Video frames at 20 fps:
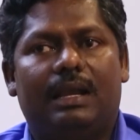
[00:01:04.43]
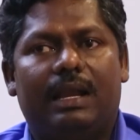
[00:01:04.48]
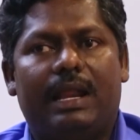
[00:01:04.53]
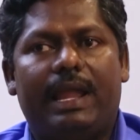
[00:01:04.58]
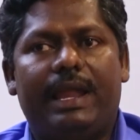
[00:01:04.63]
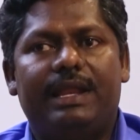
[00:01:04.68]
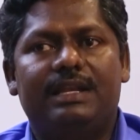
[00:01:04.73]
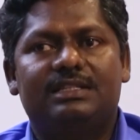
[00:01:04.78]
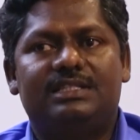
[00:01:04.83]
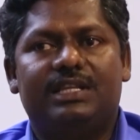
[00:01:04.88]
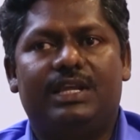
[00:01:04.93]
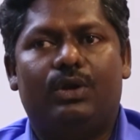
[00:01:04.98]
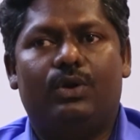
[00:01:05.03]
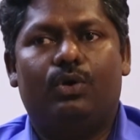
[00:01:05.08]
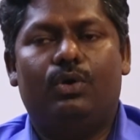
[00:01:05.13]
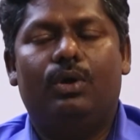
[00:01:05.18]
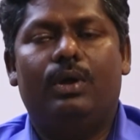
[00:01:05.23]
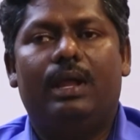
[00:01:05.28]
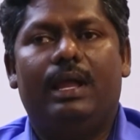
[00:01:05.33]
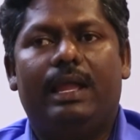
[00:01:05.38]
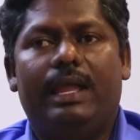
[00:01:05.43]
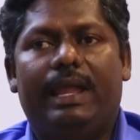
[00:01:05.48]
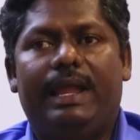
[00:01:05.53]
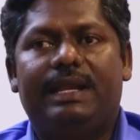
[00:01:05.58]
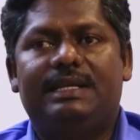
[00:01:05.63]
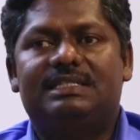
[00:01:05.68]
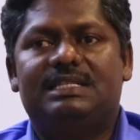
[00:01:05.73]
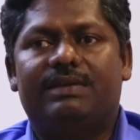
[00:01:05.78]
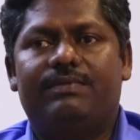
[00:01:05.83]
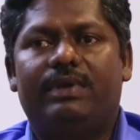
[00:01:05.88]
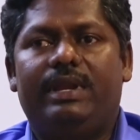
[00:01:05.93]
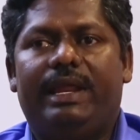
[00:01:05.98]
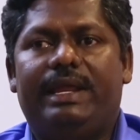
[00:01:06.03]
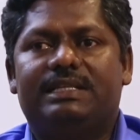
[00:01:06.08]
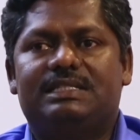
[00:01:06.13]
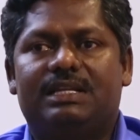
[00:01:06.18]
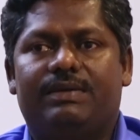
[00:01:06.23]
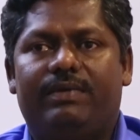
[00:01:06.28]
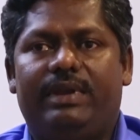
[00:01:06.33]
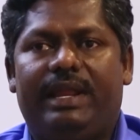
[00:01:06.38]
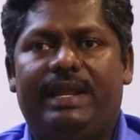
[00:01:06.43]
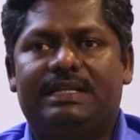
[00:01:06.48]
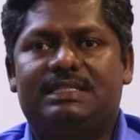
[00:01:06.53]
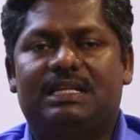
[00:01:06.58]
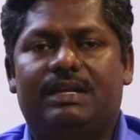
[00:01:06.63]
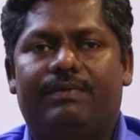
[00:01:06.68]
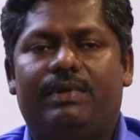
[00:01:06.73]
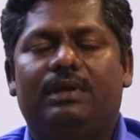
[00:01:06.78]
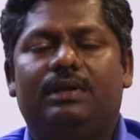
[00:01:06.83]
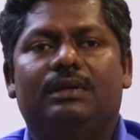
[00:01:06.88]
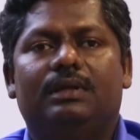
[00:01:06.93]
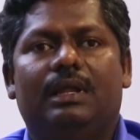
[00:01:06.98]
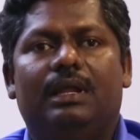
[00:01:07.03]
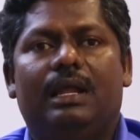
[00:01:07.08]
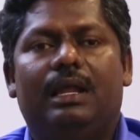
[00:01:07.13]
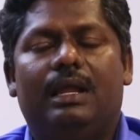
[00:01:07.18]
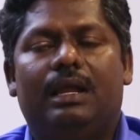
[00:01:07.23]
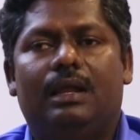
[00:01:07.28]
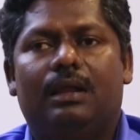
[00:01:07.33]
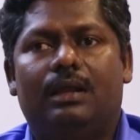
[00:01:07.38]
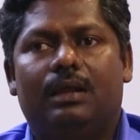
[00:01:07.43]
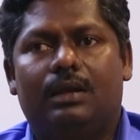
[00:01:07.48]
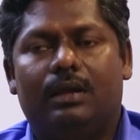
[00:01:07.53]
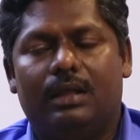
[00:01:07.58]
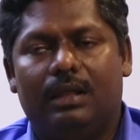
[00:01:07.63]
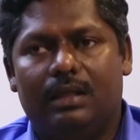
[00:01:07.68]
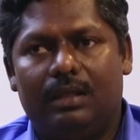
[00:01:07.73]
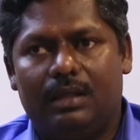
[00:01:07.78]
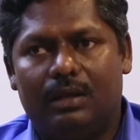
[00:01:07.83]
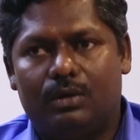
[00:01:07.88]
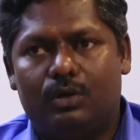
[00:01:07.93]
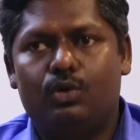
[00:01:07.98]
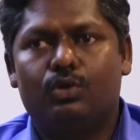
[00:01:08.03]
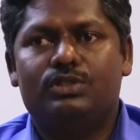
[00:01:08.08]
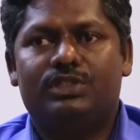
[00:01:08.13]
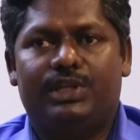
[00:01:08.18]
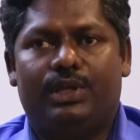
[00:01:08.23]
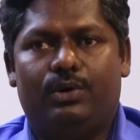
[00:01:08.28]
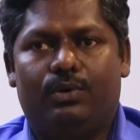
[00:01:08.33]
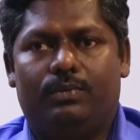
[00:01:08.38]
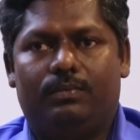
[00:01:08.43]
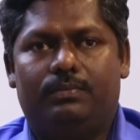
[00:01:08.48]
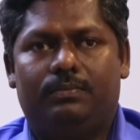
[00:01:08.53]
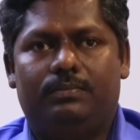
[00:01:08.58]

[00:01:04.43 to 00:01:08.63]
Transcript: நைன் ஜீரோ எயிட் செவன் எயிட் செவன் எயிட் செவன் டூ ஜீரோ